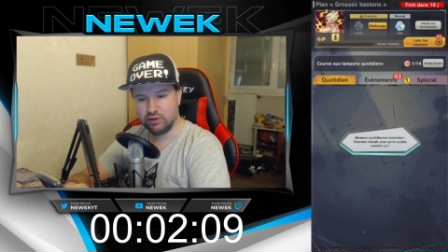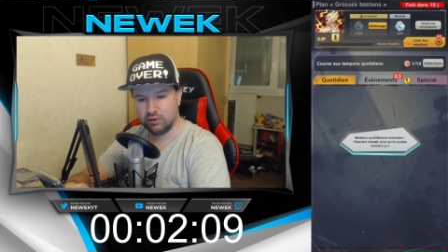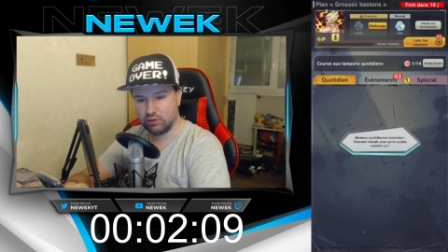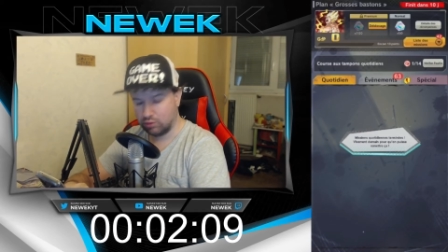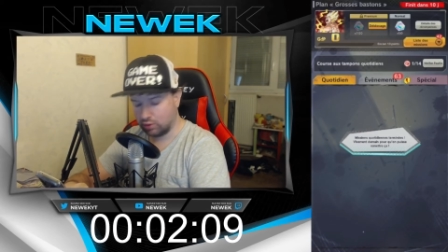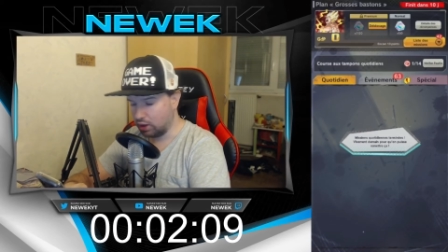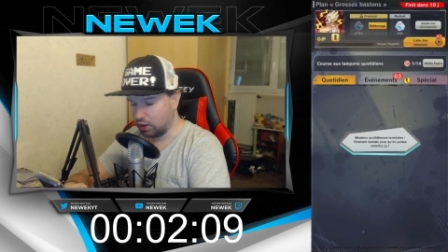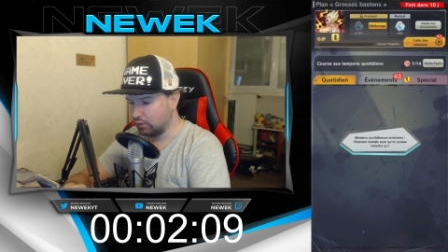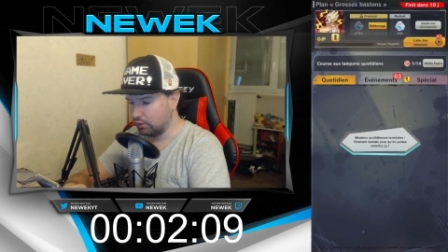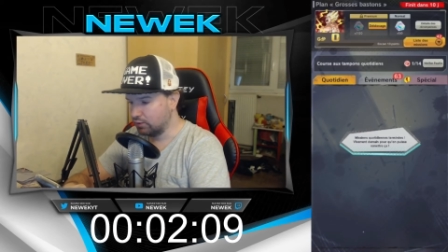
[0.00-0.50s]

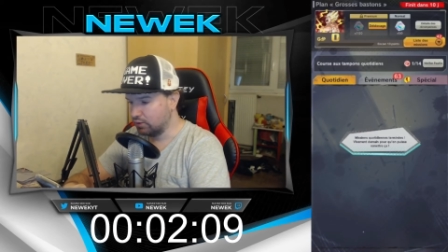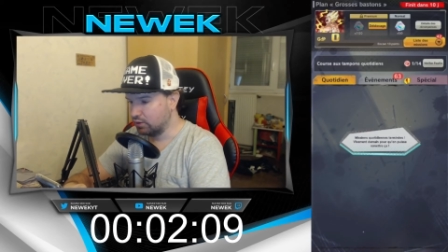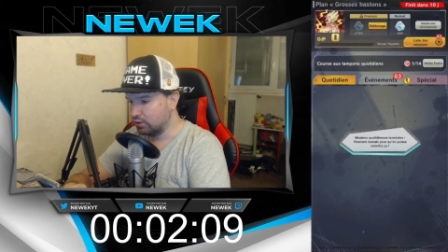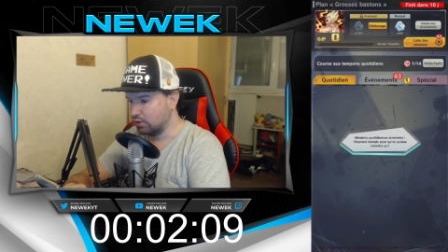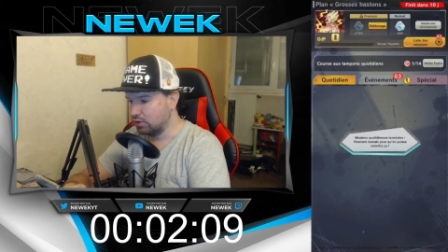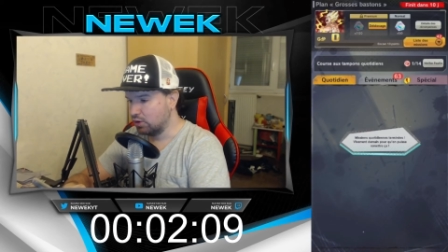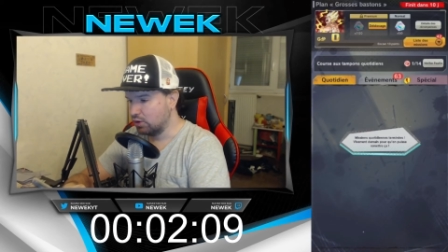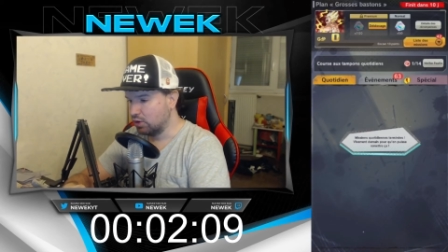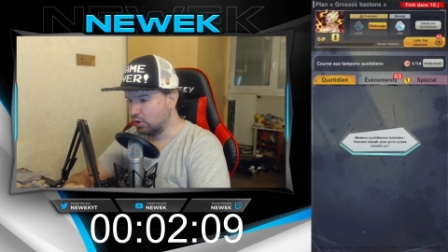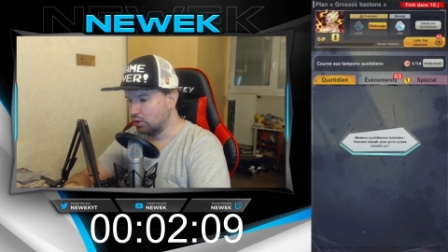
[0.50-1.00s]
Ok
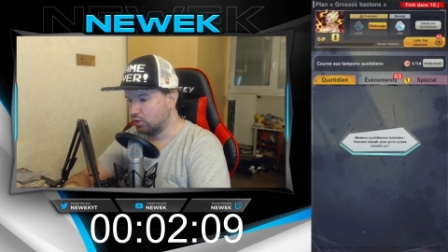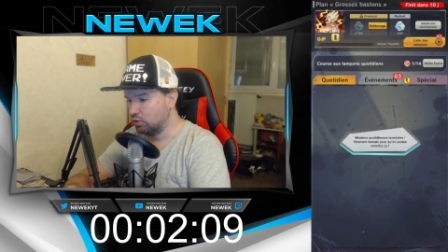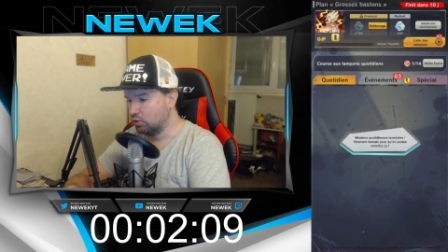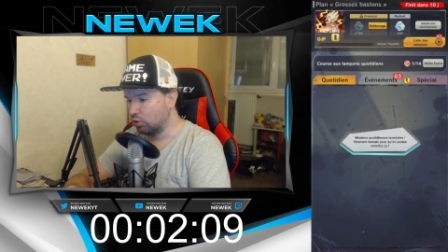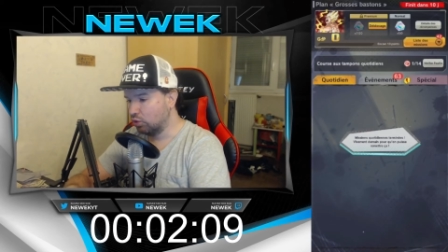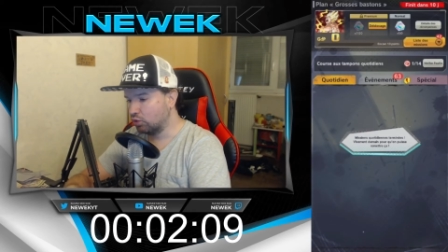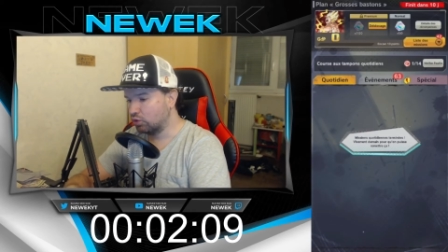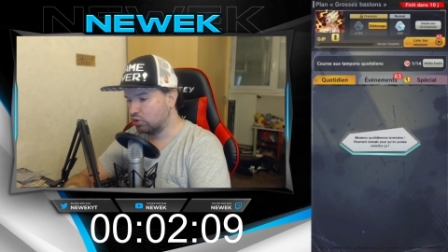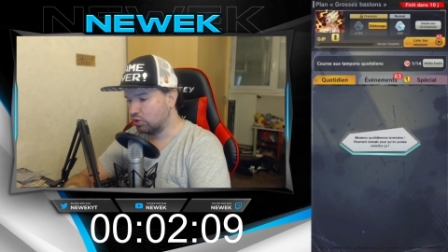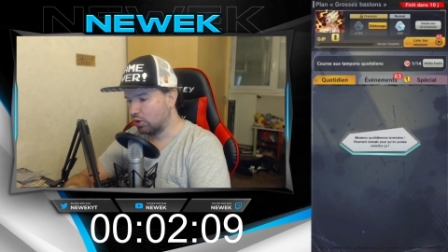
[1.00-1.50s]

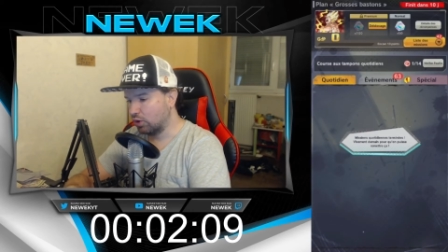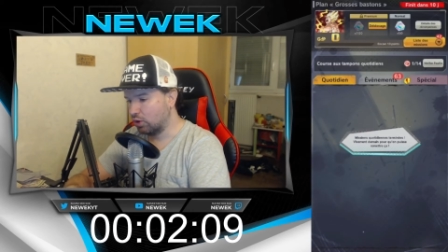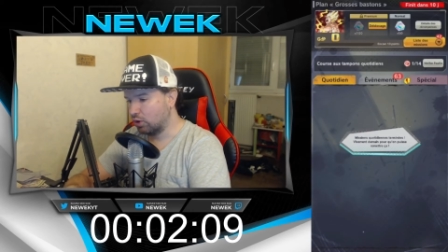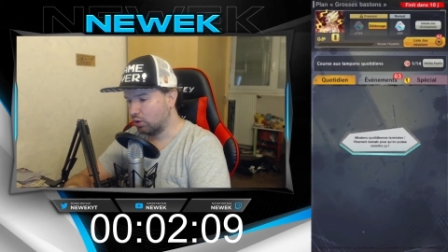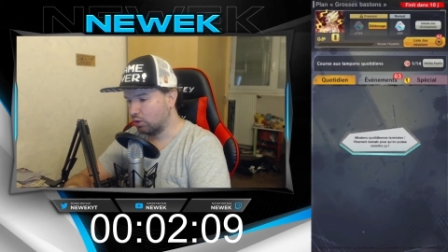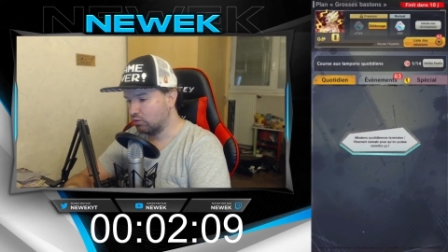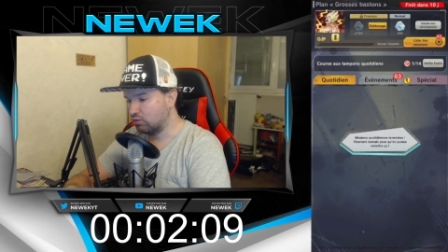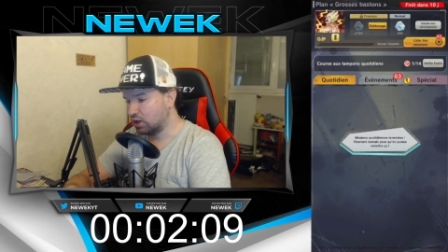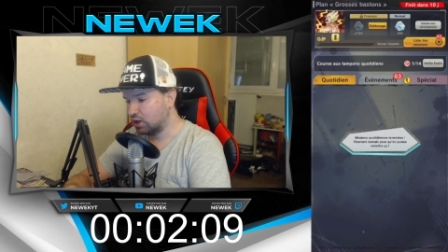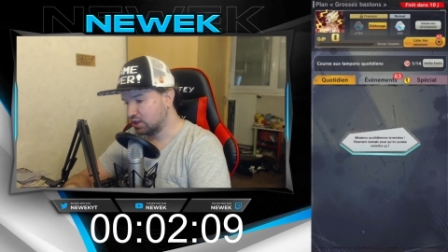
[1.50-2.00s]
donc
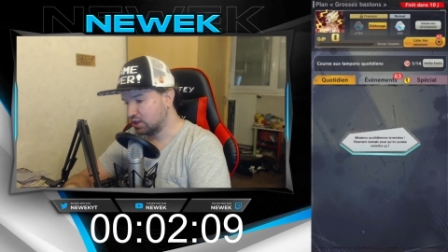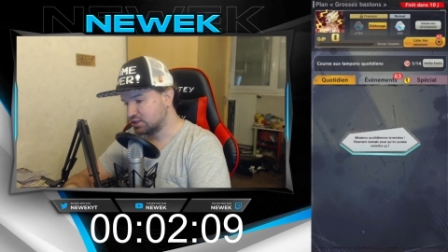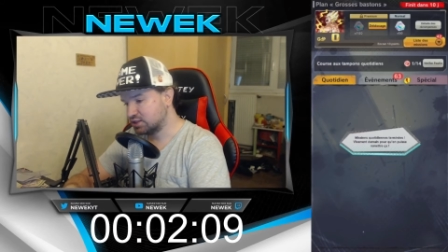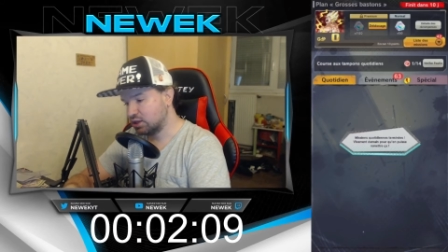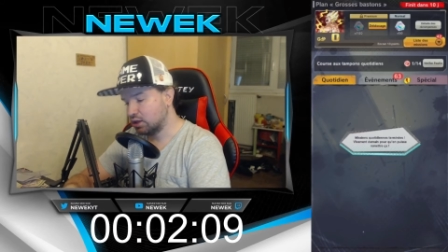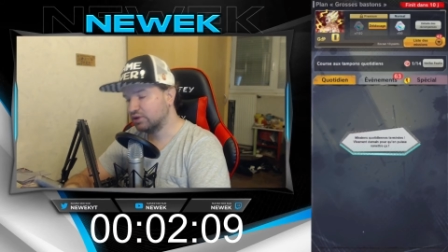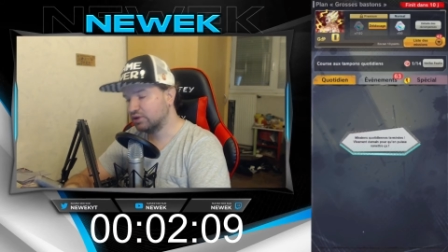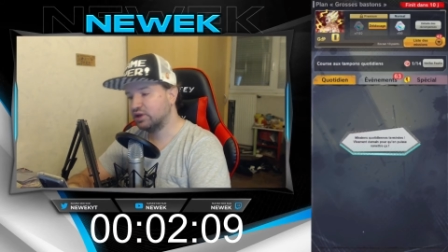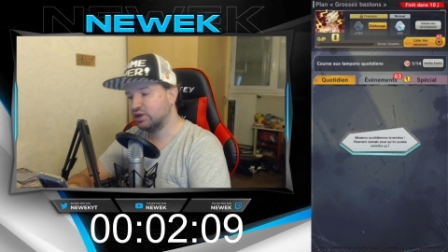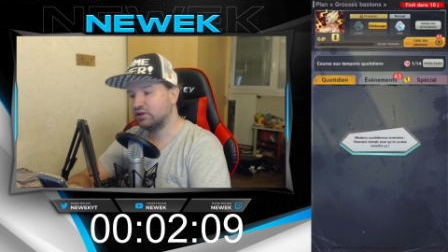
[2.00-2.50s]
euh, voilà, ça
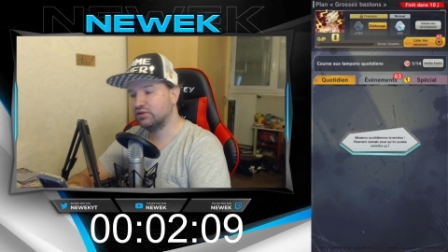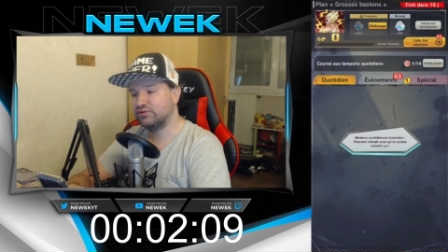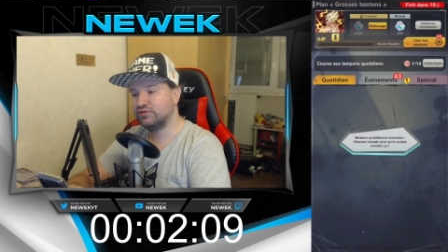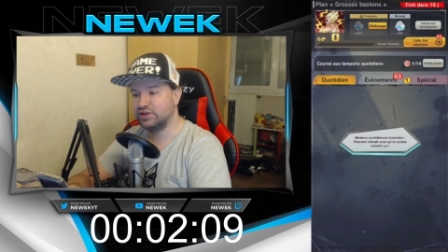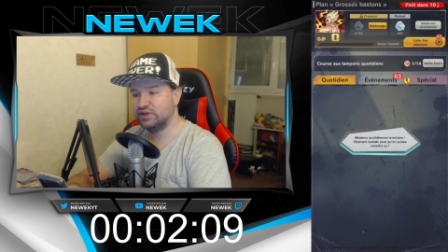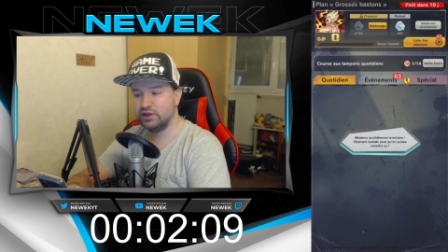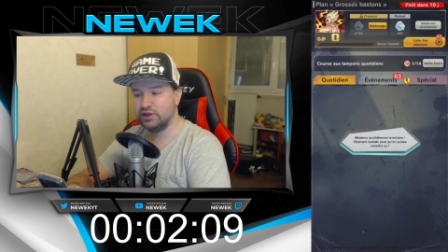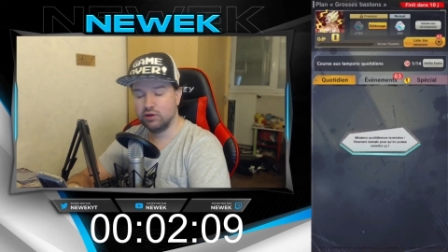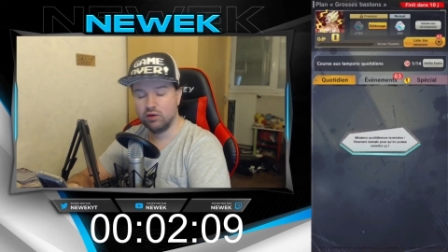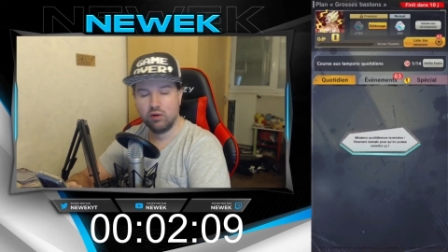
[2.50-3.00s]
aurait été une
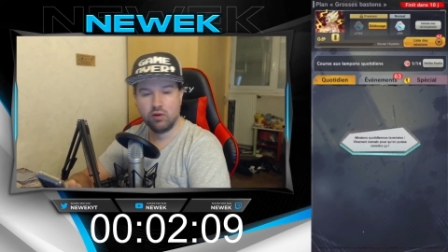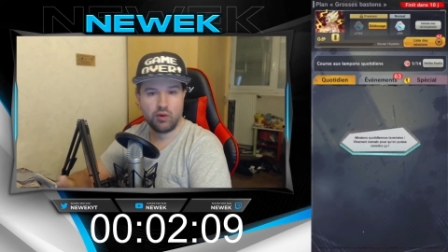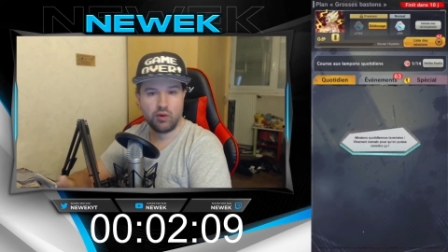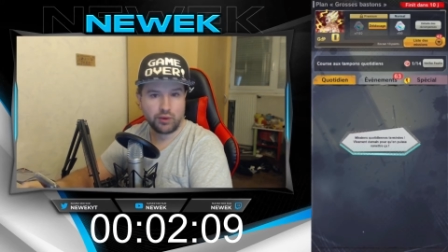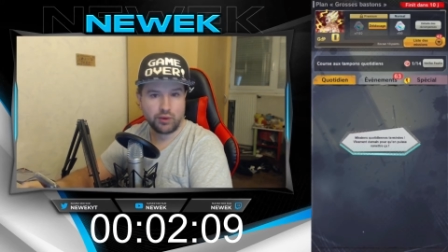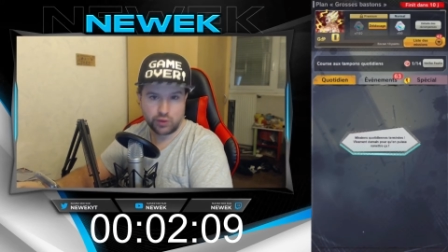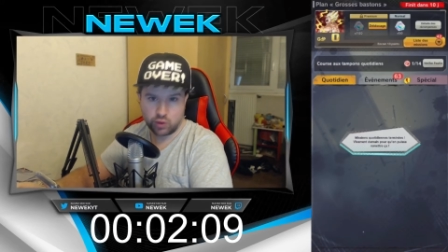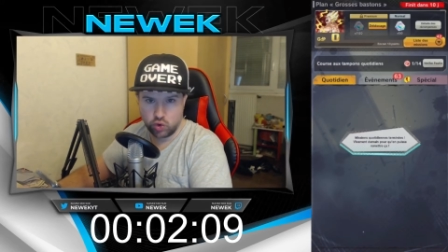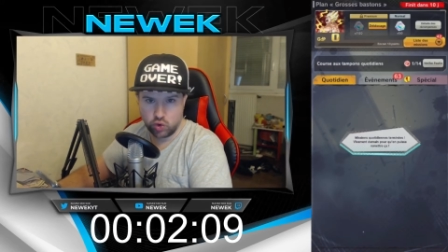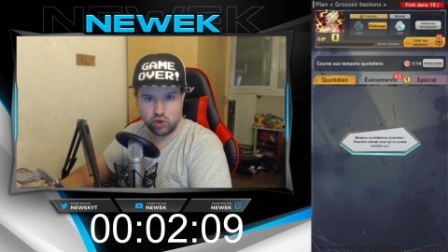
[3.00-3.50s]
vidéo
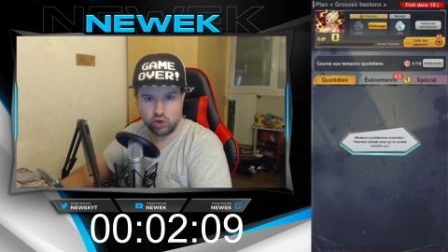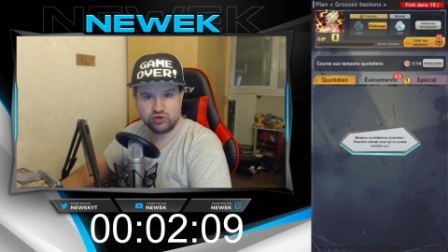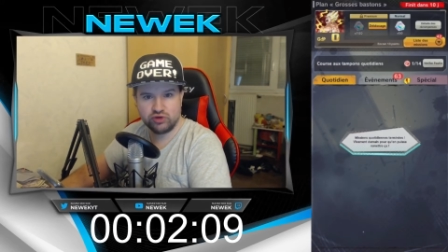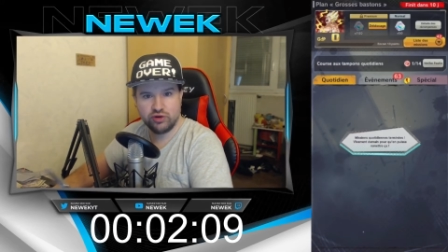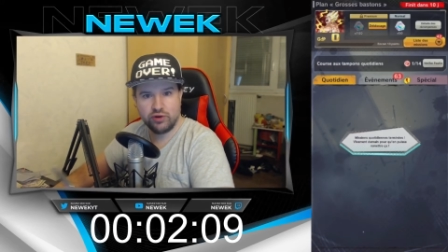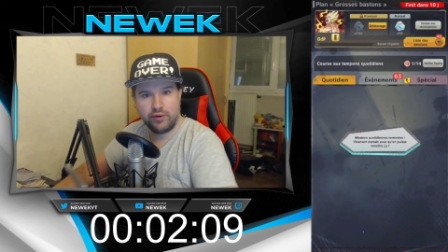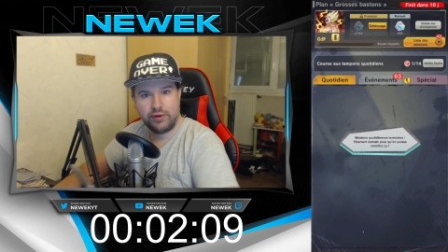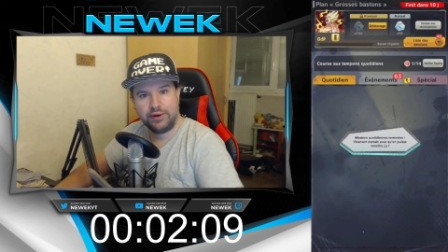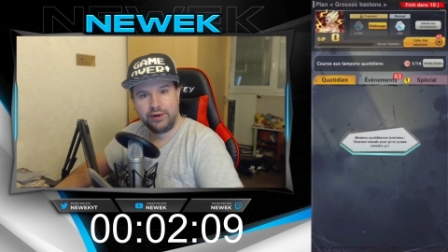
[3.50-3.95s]
courte,